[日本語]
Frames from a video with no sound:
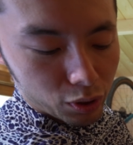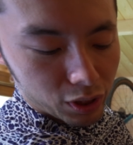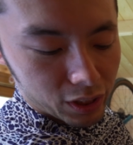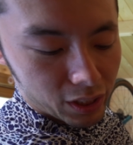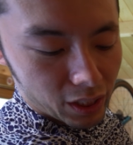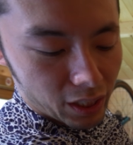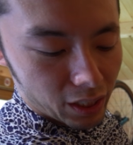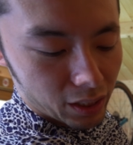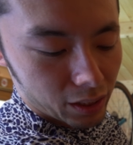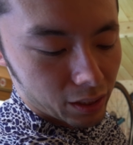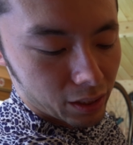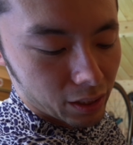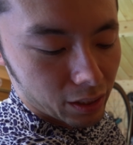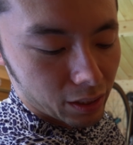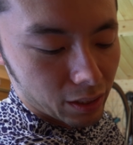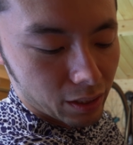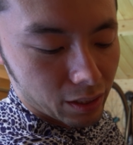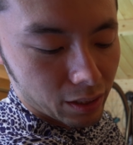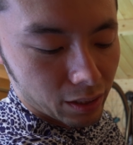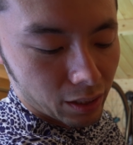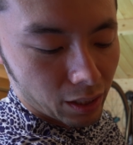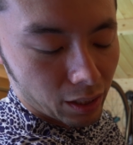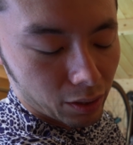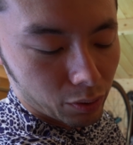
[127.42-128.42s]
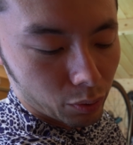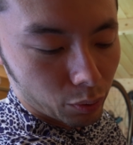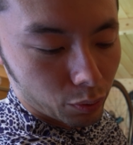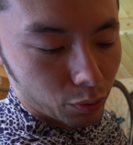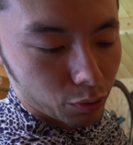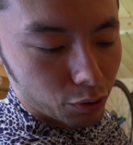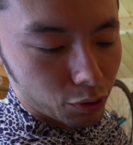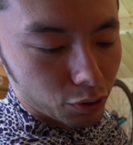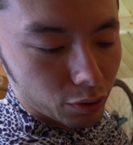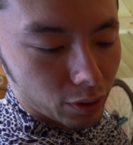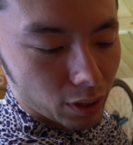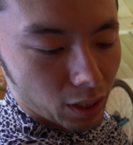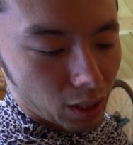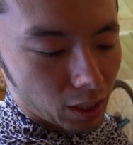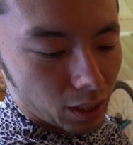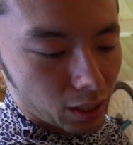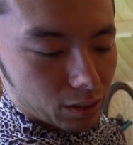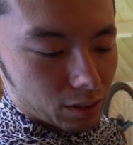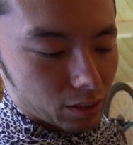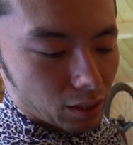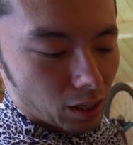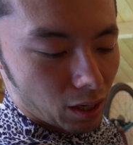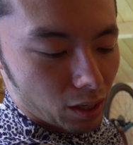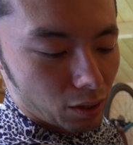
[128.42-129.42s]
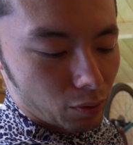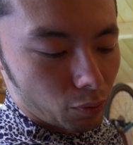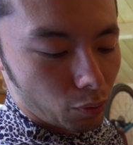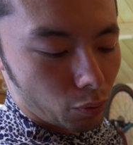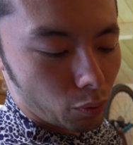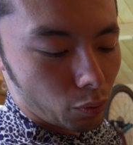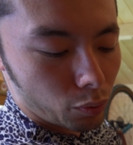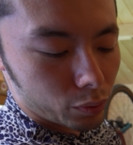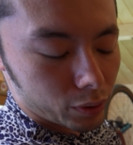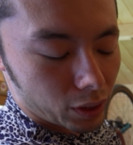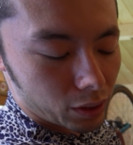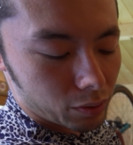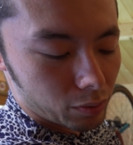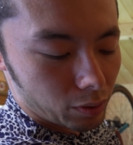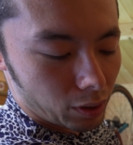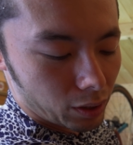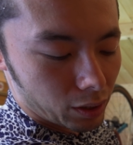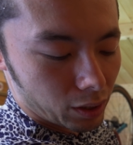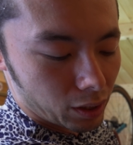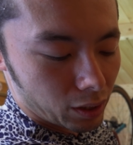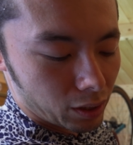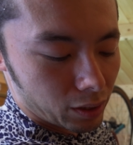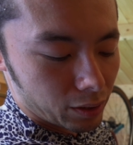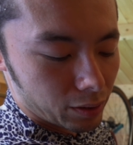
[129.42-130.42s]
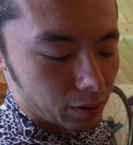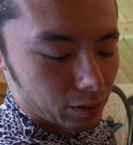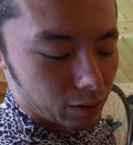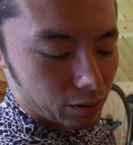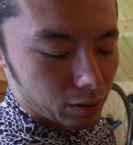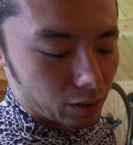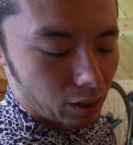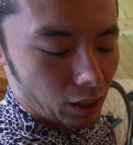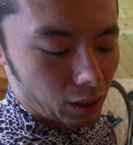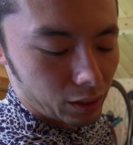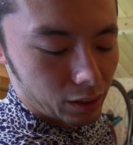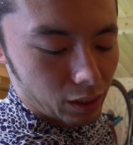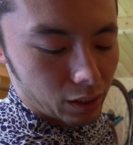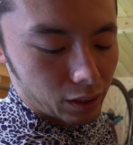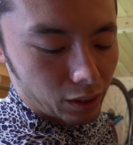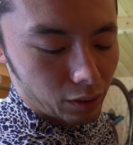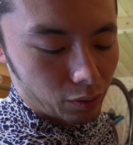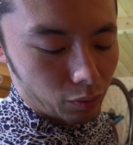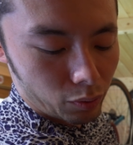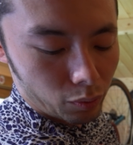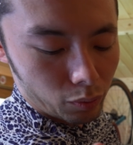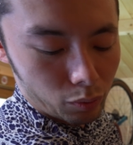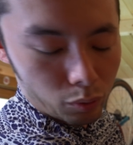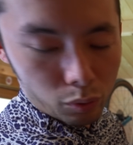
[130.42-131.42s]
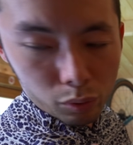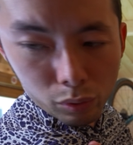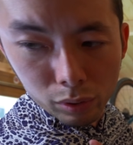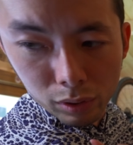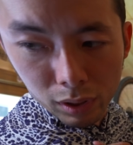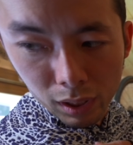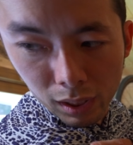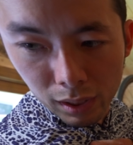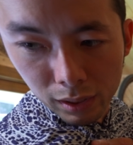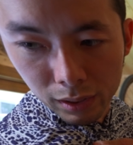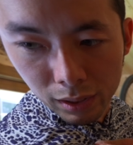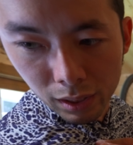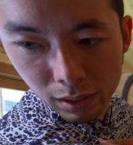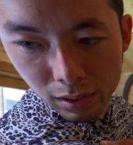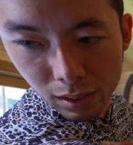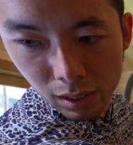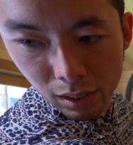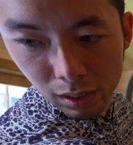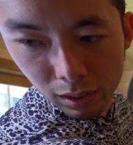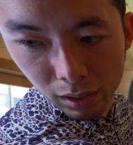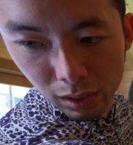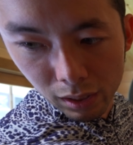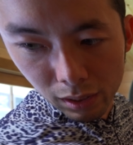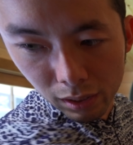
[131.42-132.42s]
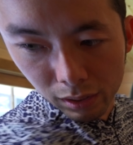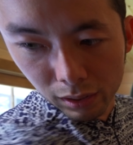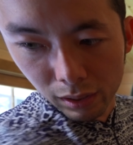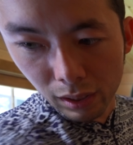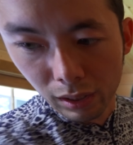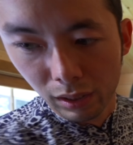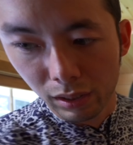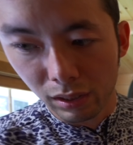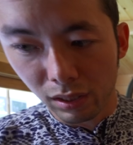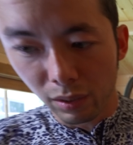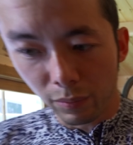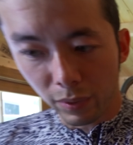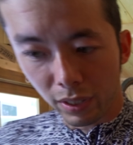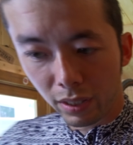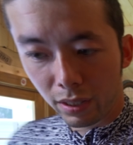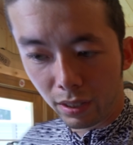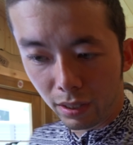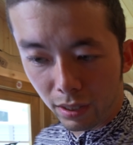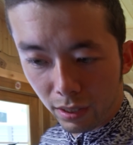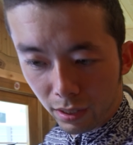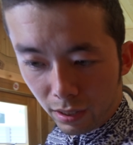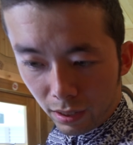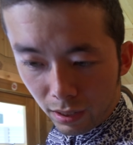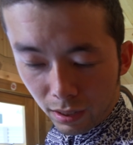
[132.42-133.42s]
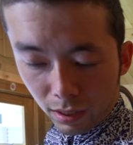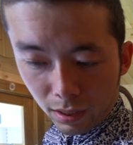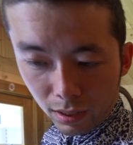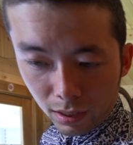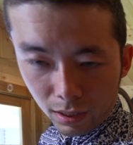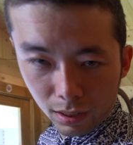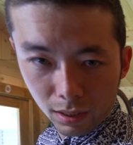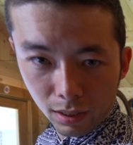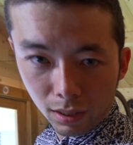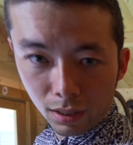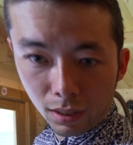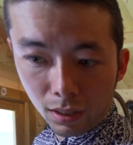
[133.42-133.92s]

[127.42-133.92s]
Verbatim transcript: していてですね特殊な裁縫なのかなかなりこう凝ったデザインにはなってます